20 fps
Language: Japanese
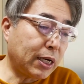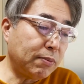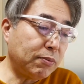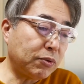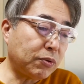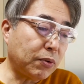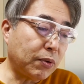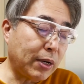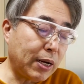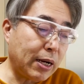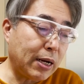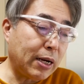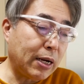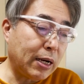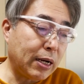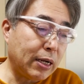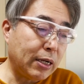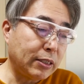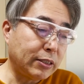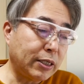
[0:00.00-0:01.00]
本
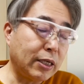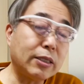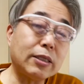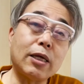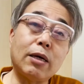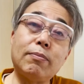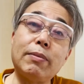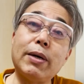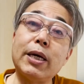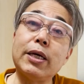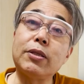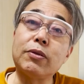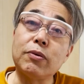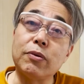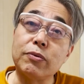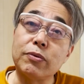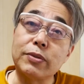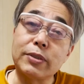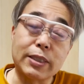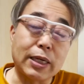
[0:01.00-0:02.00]
がセンター前ヒットを
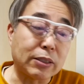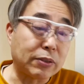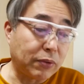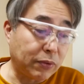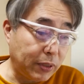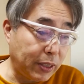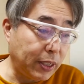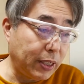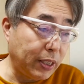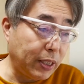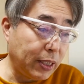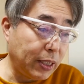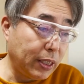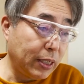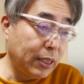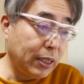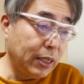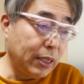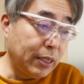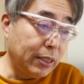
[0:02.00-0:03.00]
打った後に、
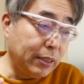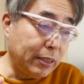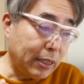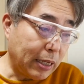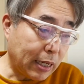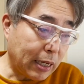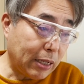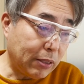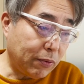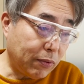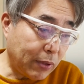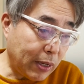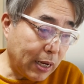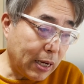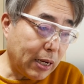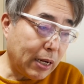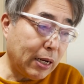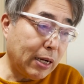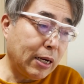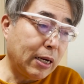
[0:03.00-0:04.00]
中野
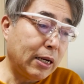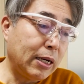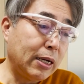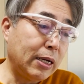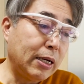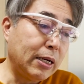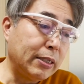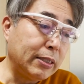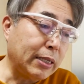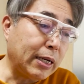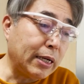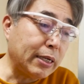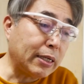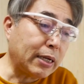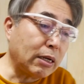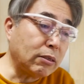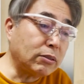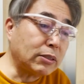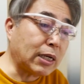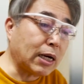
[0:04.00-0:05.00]
が内
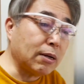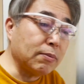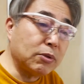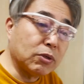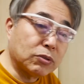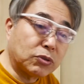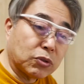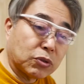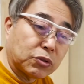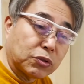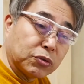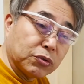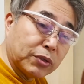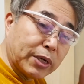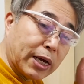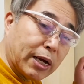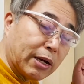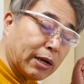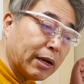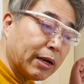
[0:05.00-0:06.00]
角高めの直球
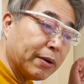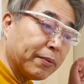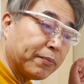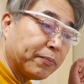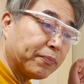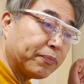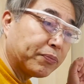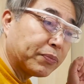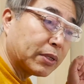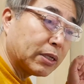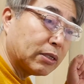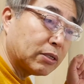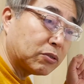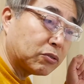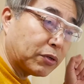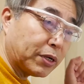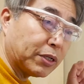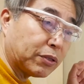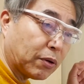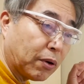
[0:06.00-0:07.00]
や、
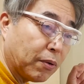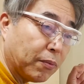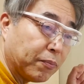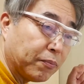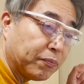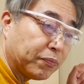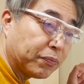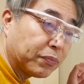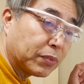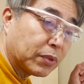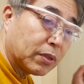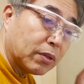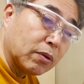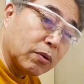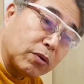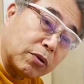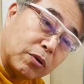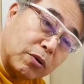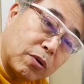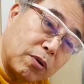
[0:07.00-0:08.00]
ストレート。
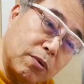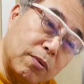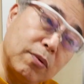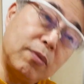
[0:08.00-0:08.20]
これを